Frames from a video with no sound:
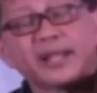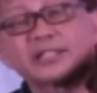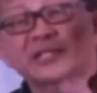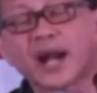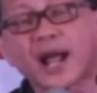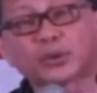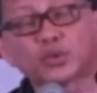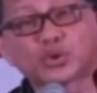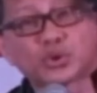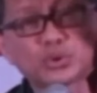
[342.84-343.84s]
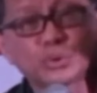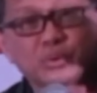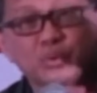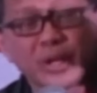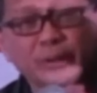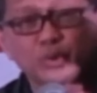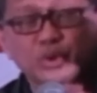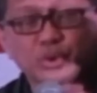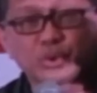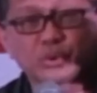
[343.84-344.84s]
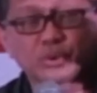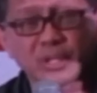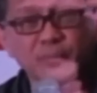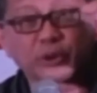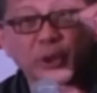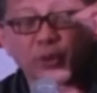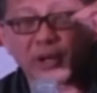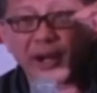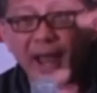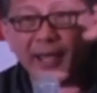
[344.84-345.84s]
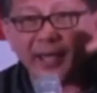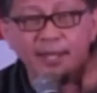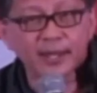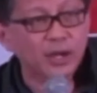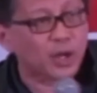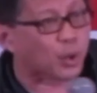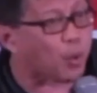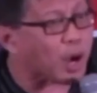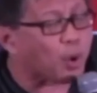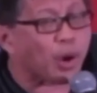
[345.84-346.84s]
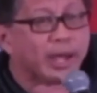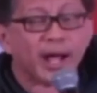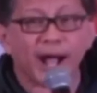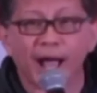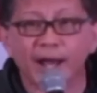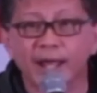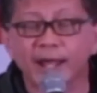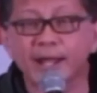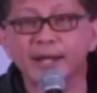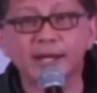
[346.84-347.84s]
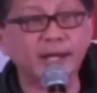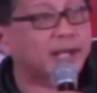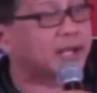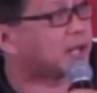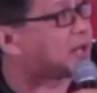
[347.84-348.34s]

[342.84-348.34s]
bayangin 100 200 ribu tahun lagi gua-gua yang ada di